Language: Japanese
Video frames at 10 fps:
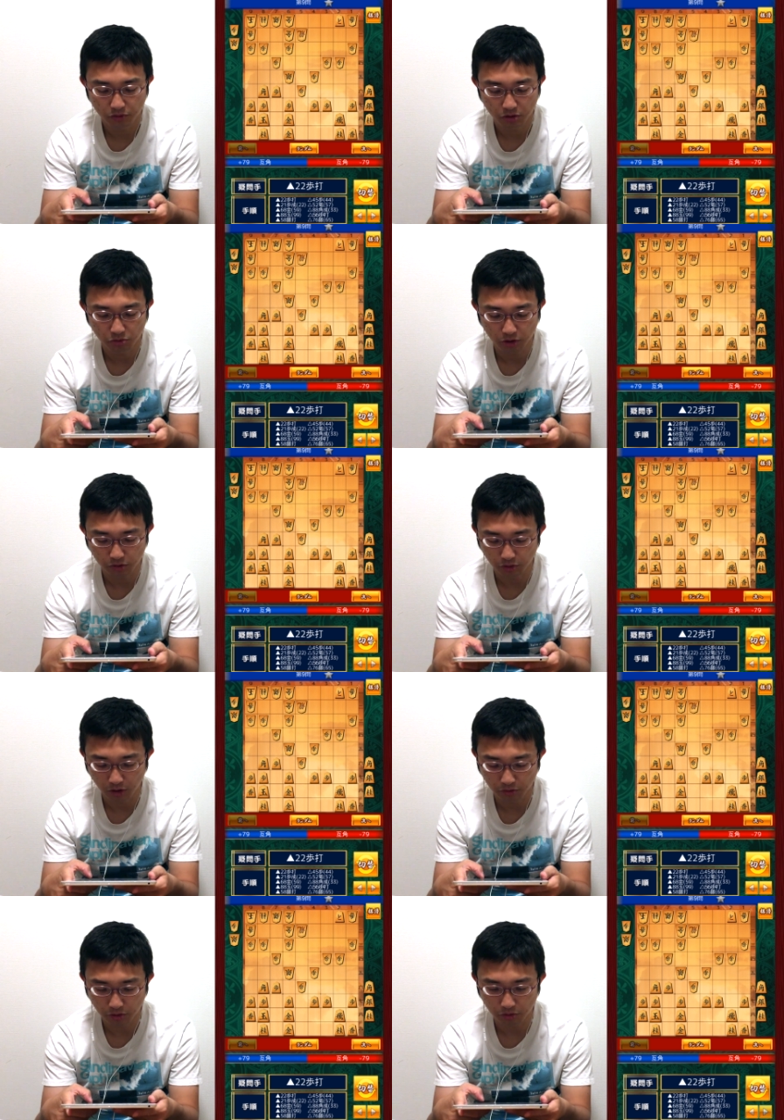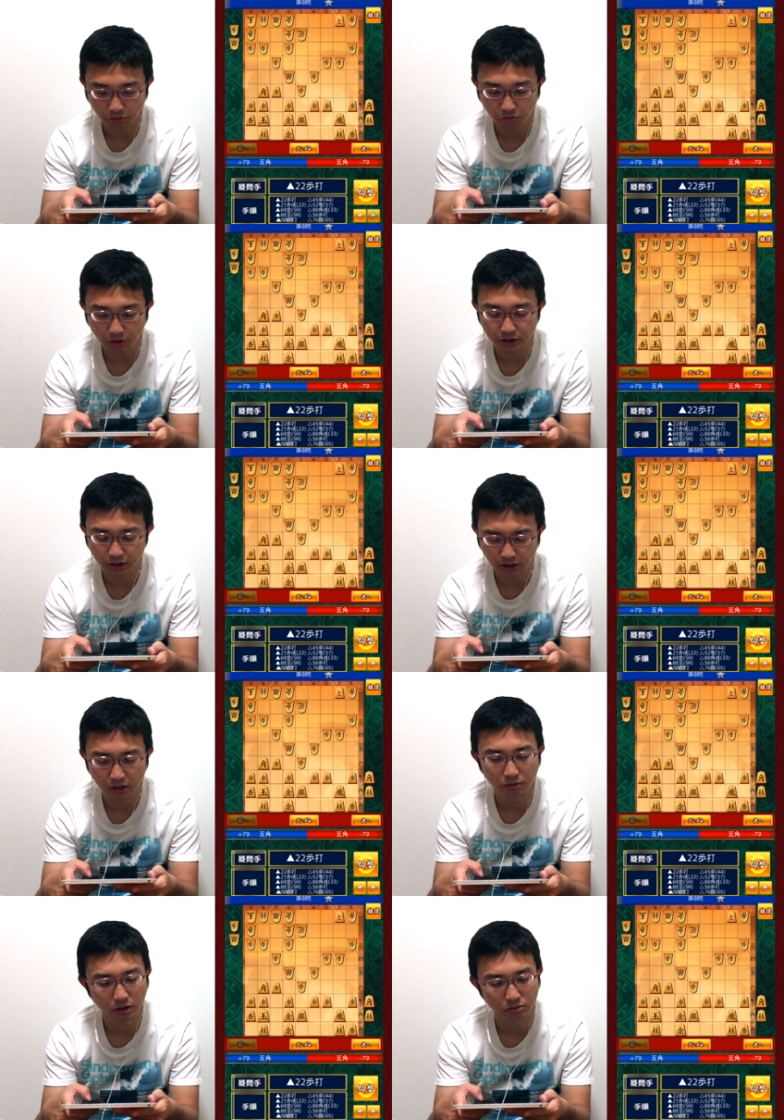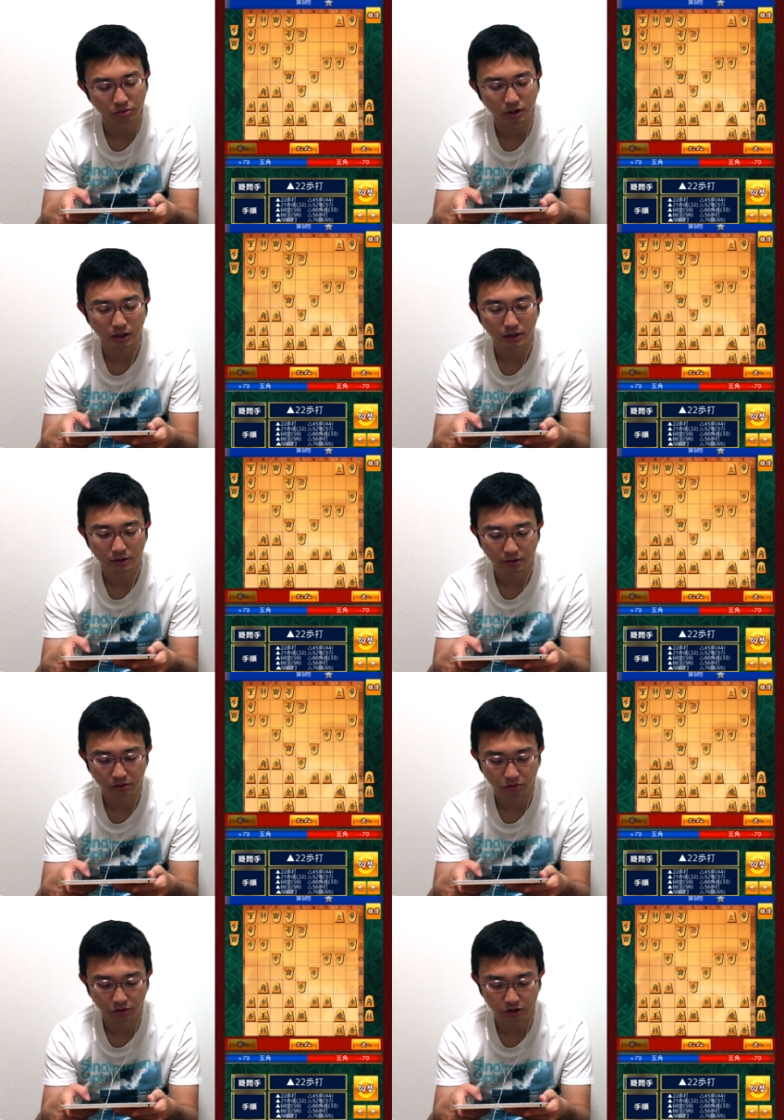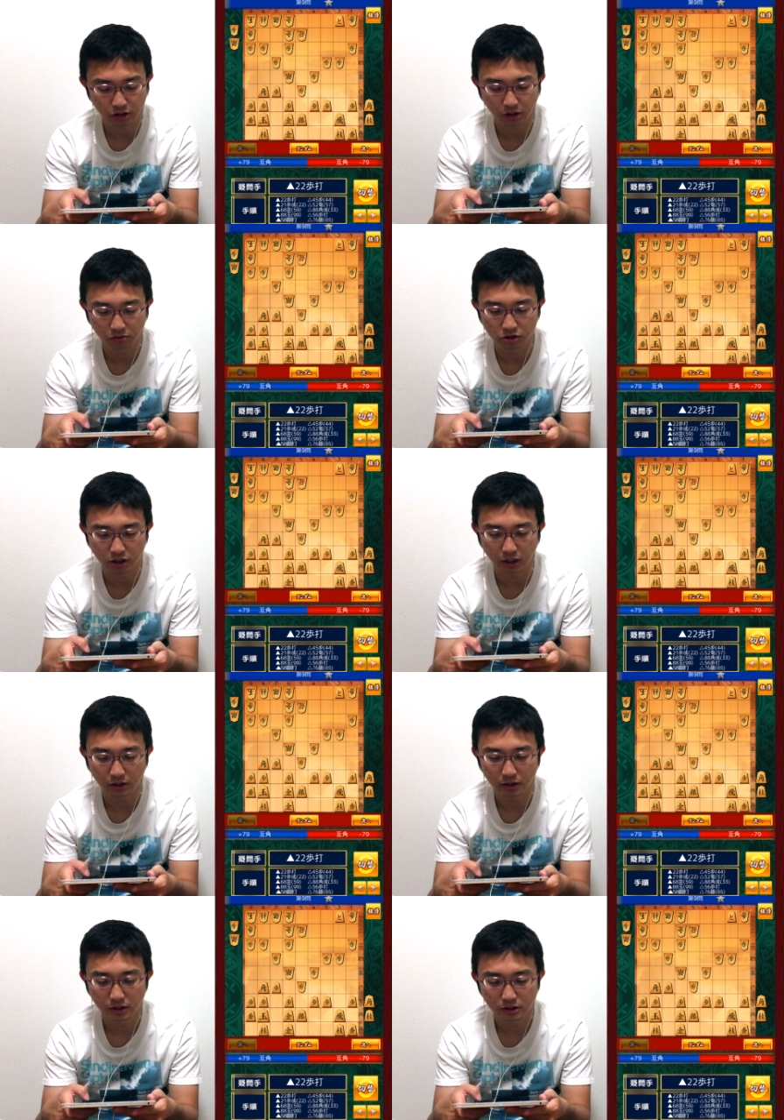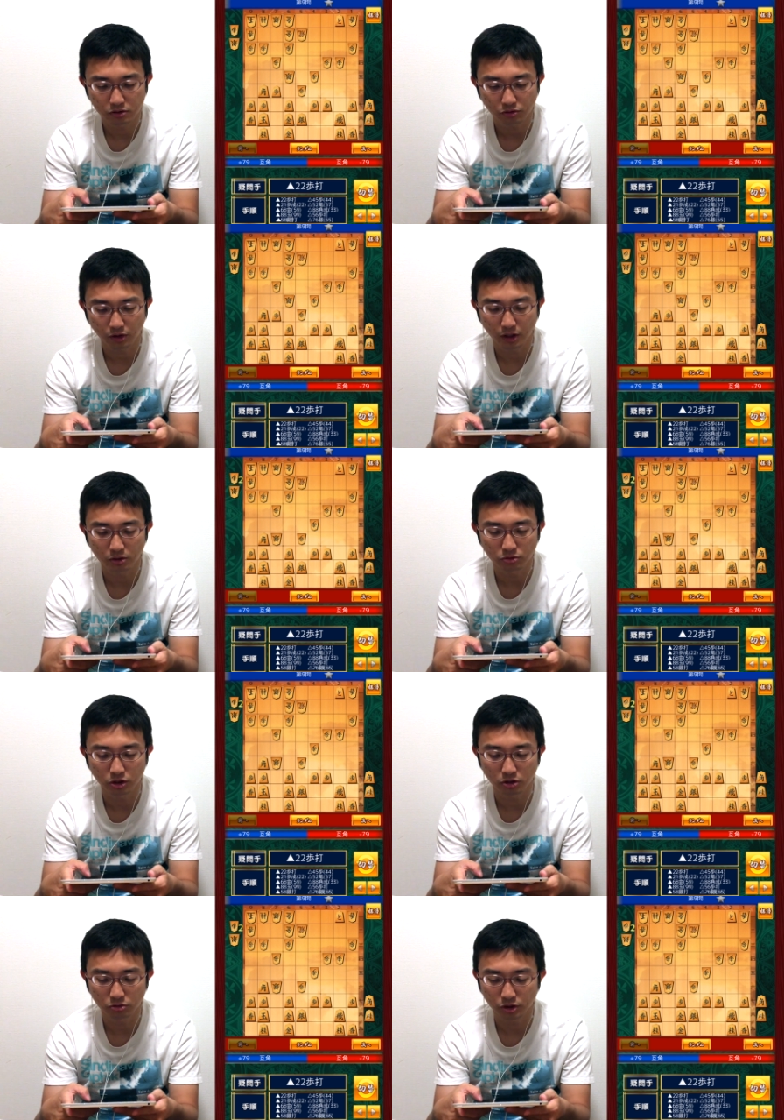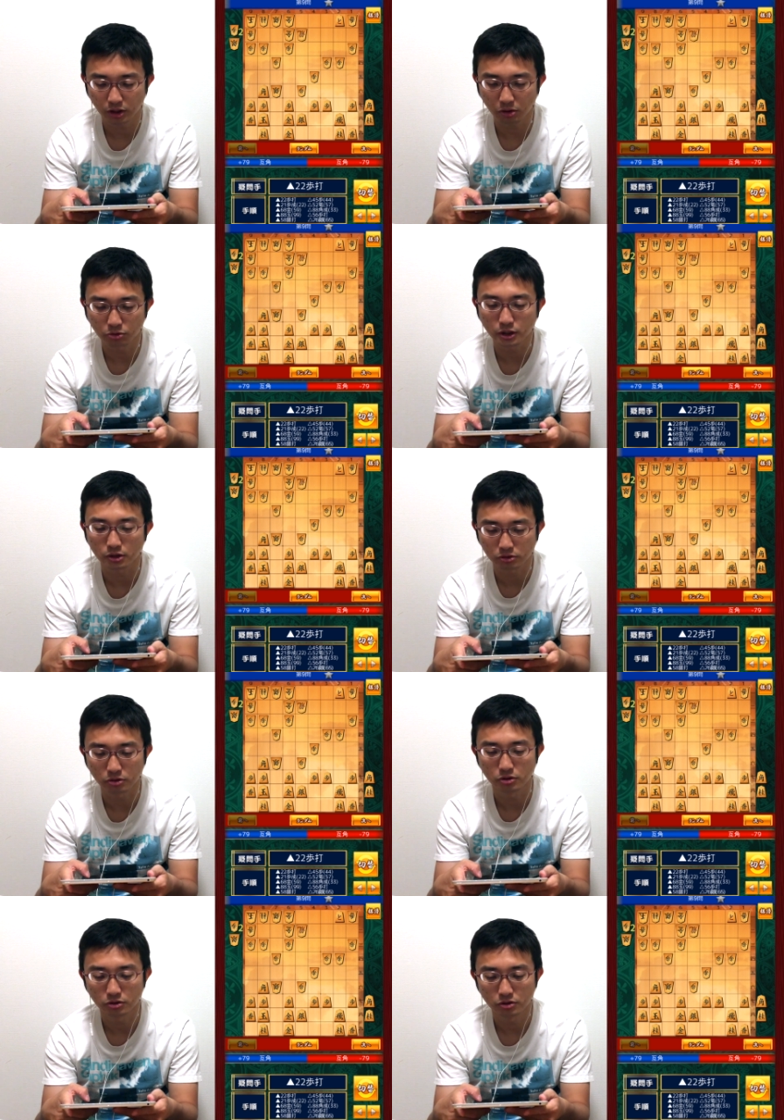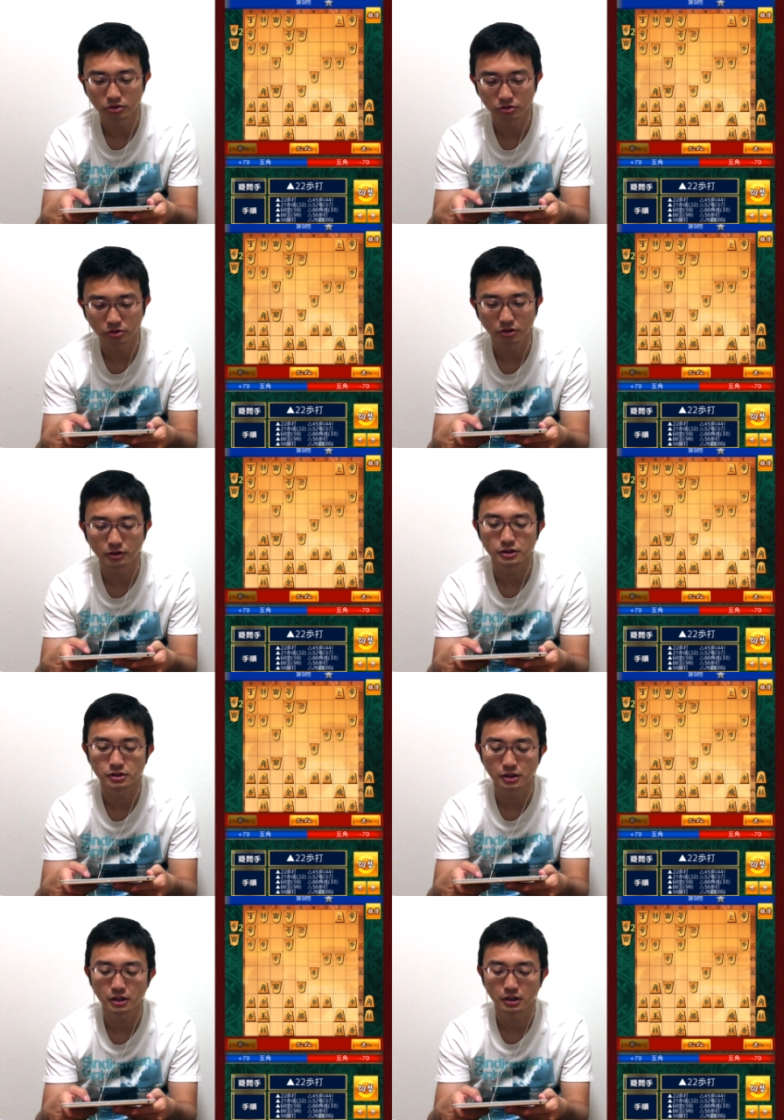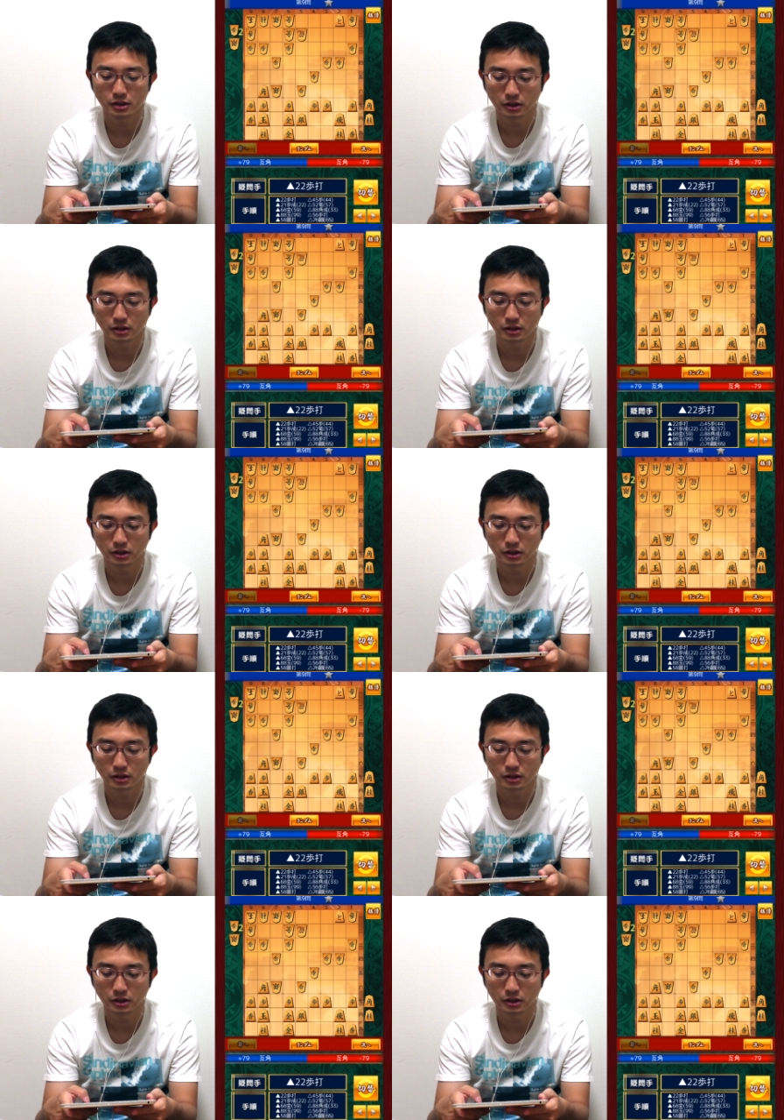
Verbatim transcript: で、どうやって受けるんだろう。5八銀で受けるのか。5八銀打ち。ここで7六銀と出て互角と言ってるわけですね。